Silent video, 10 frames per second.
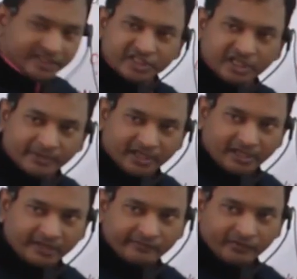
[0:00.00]
वैलेंसी का
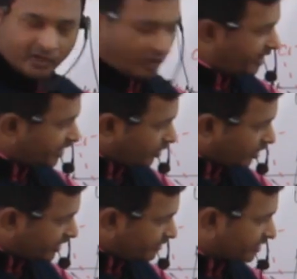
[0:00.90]
पार्ट और एक
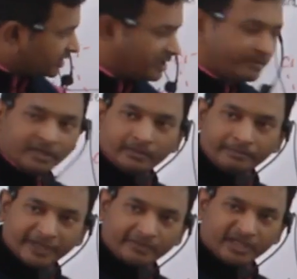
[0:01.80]
डॉटेड मतलब
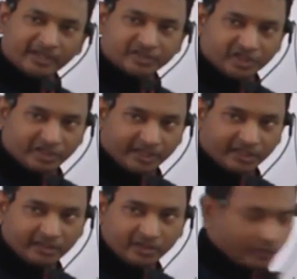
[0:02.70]
प्राइमरी वैलेंसी के बाद